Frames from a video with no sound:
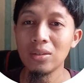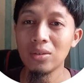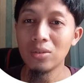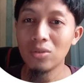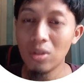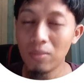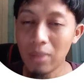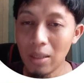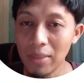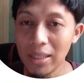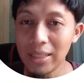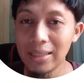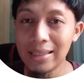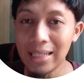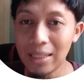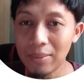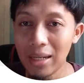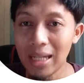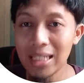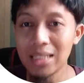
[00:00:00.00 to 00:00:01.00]
Gue pamit,
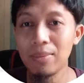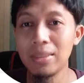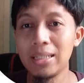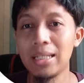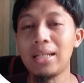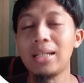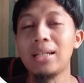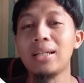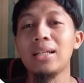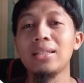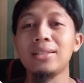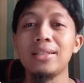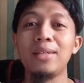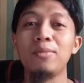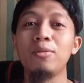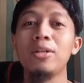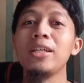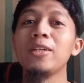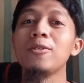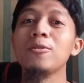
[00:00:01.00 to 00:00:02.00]
terima kasih banyak.
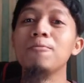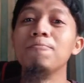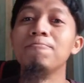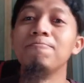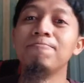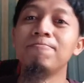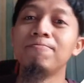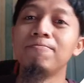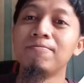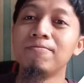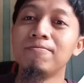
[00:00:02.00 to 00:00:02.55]
Assalamualaikum.